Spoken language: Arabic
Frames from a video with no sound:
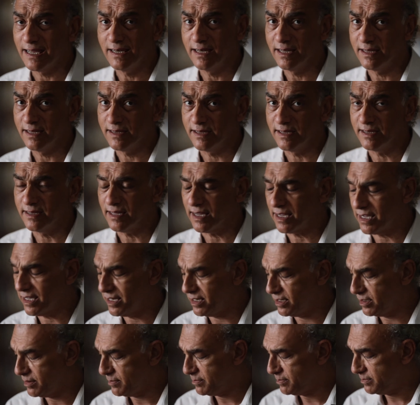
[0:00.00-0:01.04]
الذي
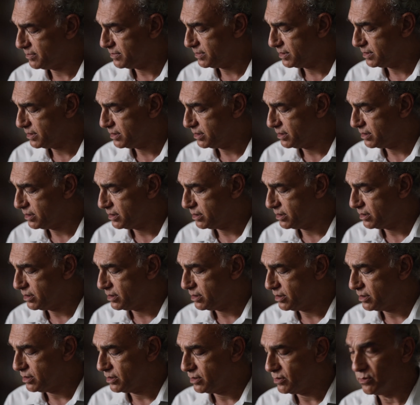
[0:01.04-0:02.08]
تكلم
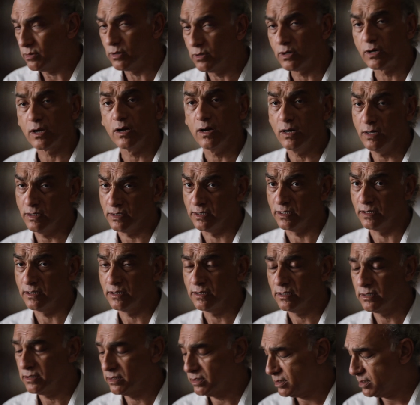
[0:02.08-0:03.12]
ورآني
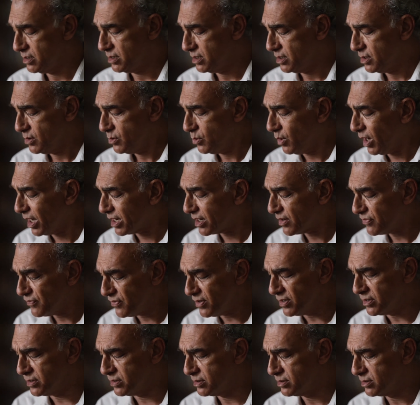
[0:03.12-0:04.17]

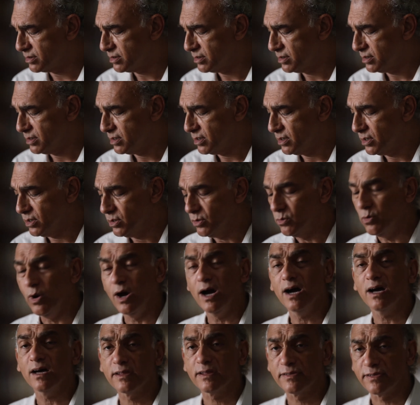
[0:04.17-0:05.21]
وعرفني
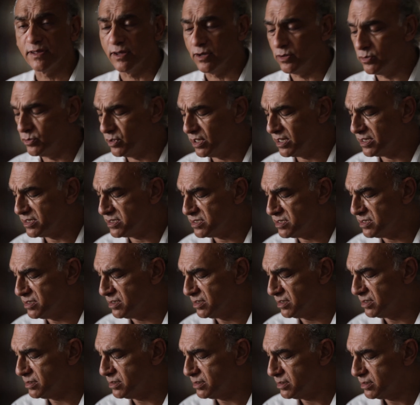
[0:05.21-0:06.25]
واخذ
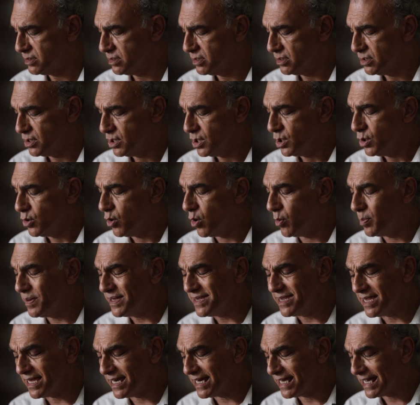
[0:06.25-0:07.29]
يناديني
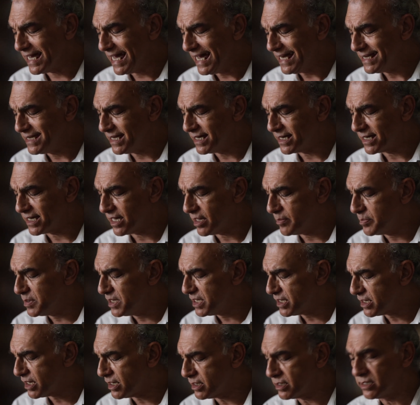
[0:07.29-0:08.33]
وبذل جهدا
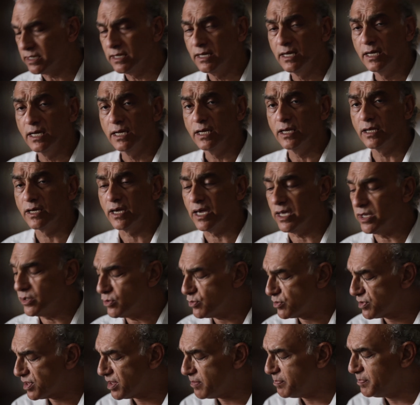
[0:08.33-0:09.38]
كبيرا لكي
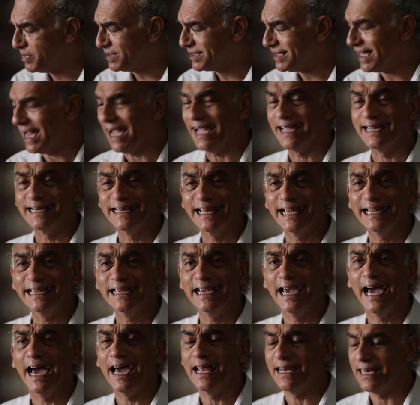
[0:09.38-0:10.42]
يثبت عينيه
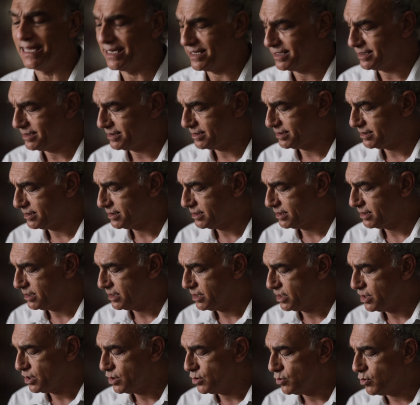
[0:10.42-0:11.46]
علي
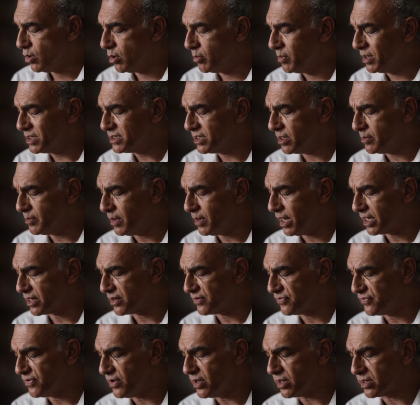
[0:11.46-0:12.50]
ومضى مع
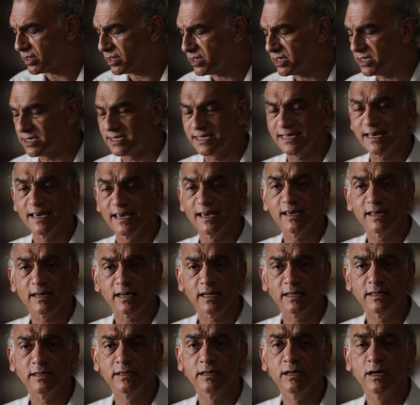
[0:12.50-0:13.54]
رفاقه
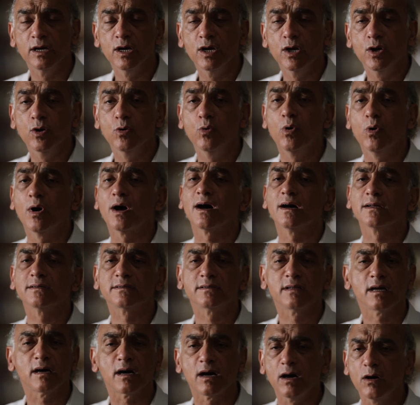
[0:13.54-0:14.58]
سائرا وقد
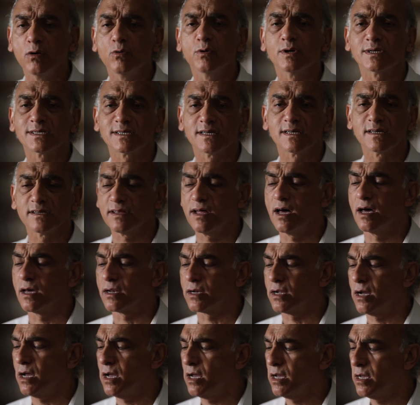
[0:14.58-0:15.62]
تقوس
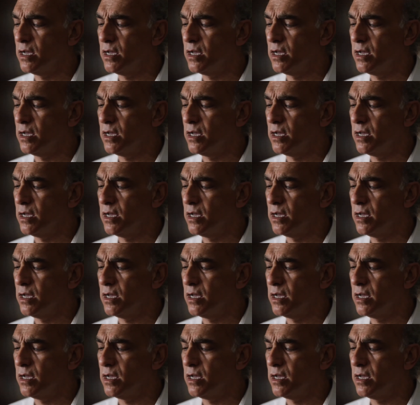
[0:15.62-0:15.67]
ظهره